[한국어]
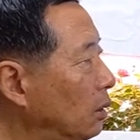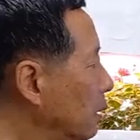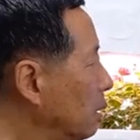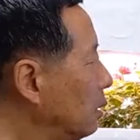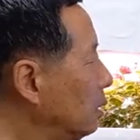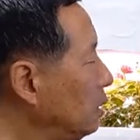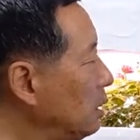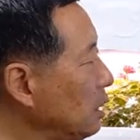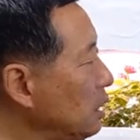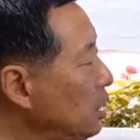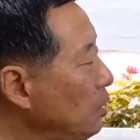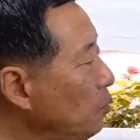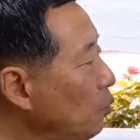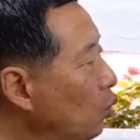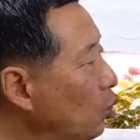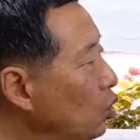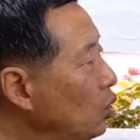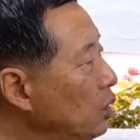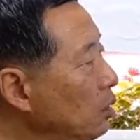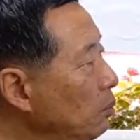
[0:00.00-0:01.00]
근데 이
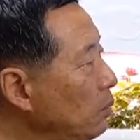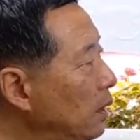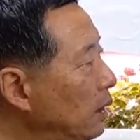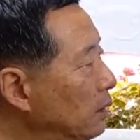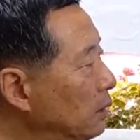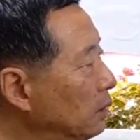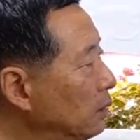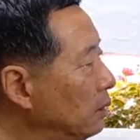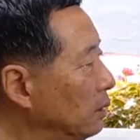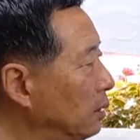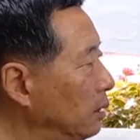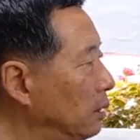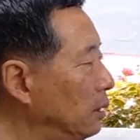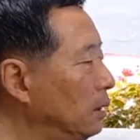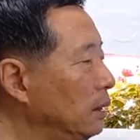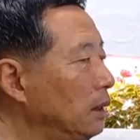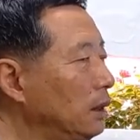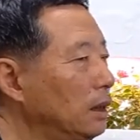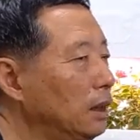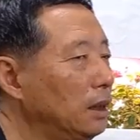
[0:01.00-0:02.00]
모임에는
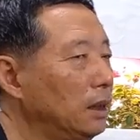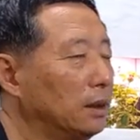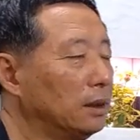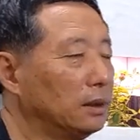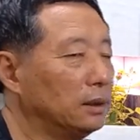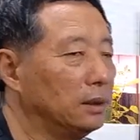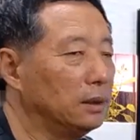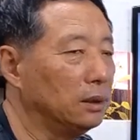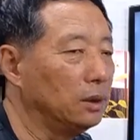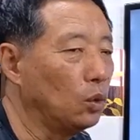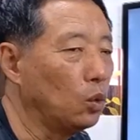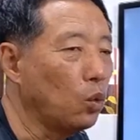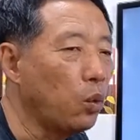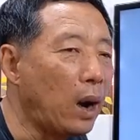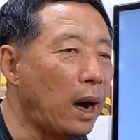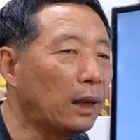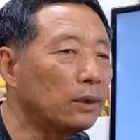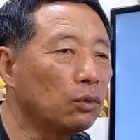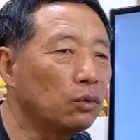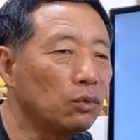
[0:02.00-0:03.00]
그
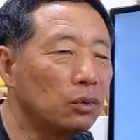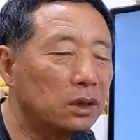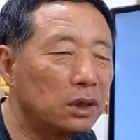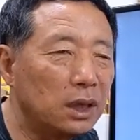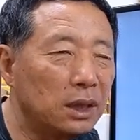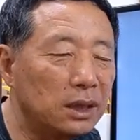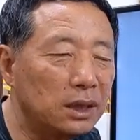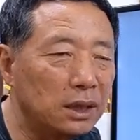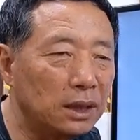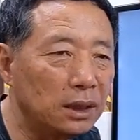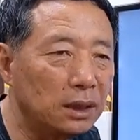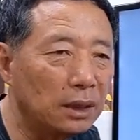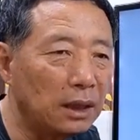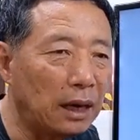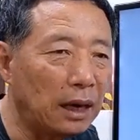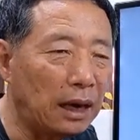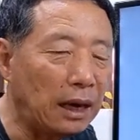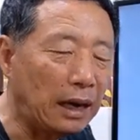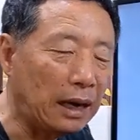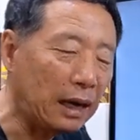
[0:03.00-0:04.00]
화순채
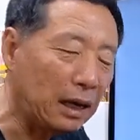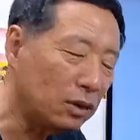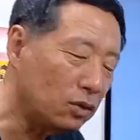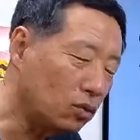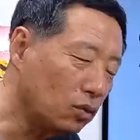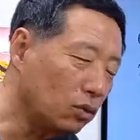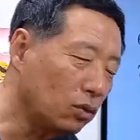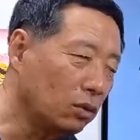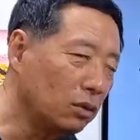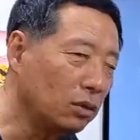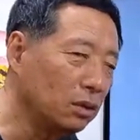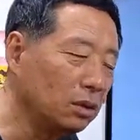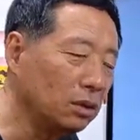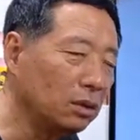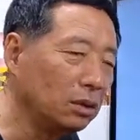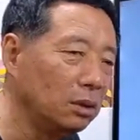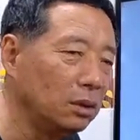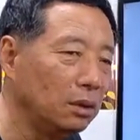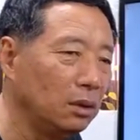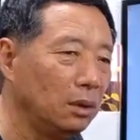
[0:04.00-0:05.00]
씨가 아주
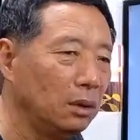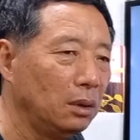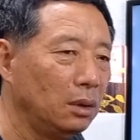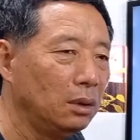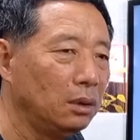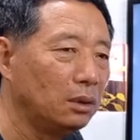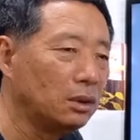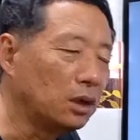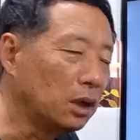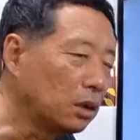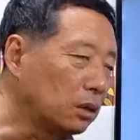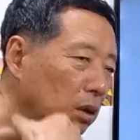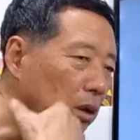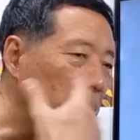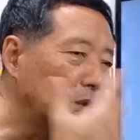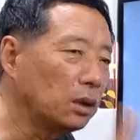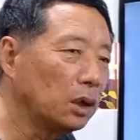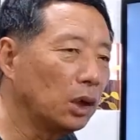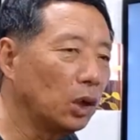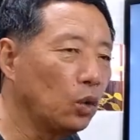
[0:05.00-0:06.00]
그
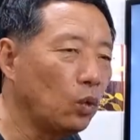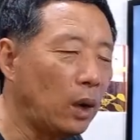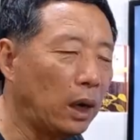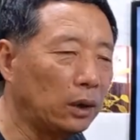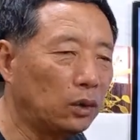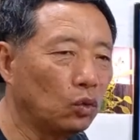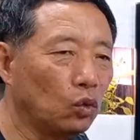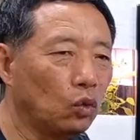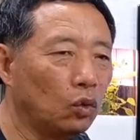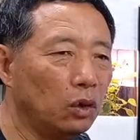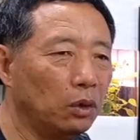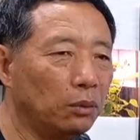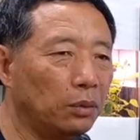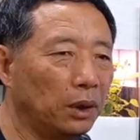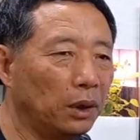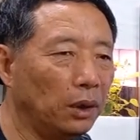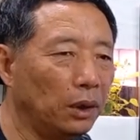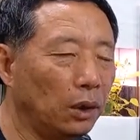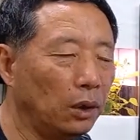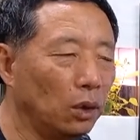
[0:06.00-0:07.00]
적극적인 활동을
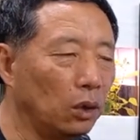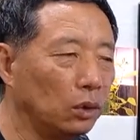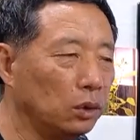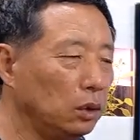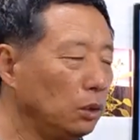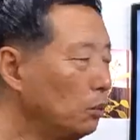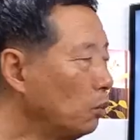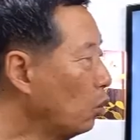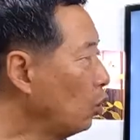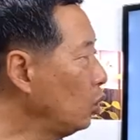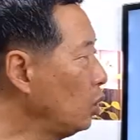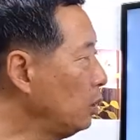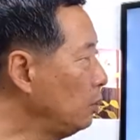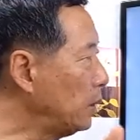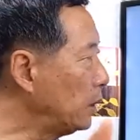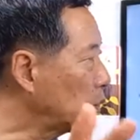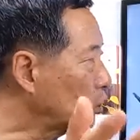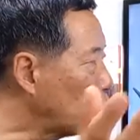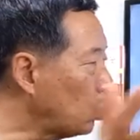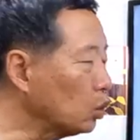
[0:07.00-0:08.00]
벌려요. 이
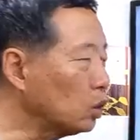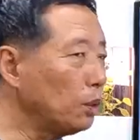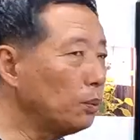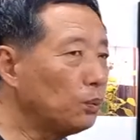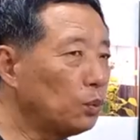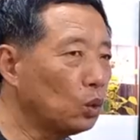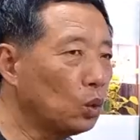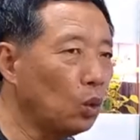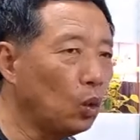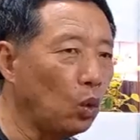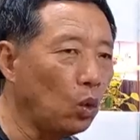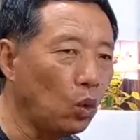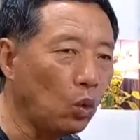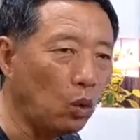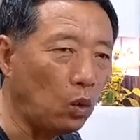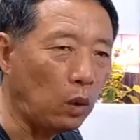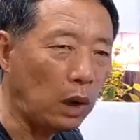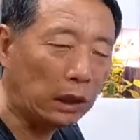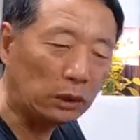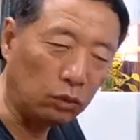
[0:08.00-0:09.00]
모임의
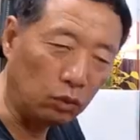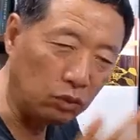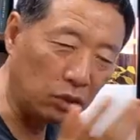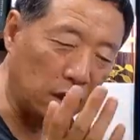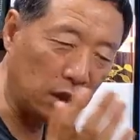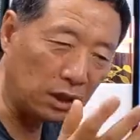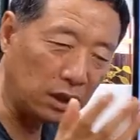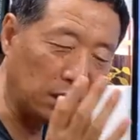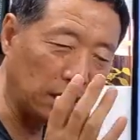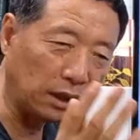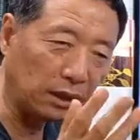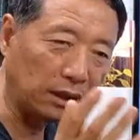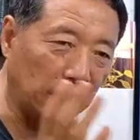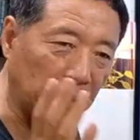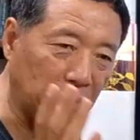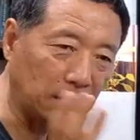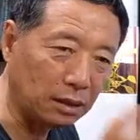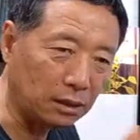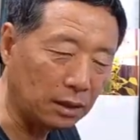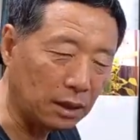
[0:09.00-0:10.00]
소집도 화순채 씨가
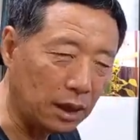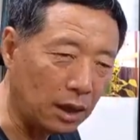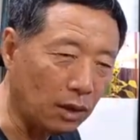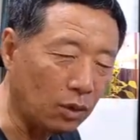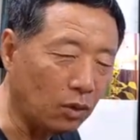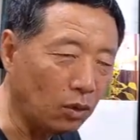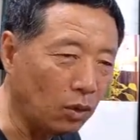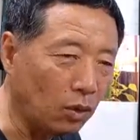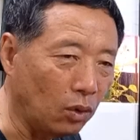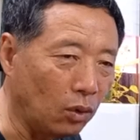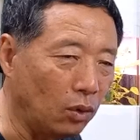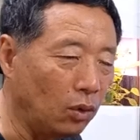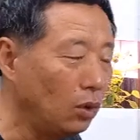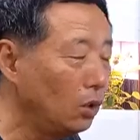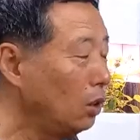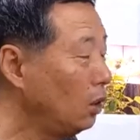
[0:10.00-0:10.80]
나서서 하고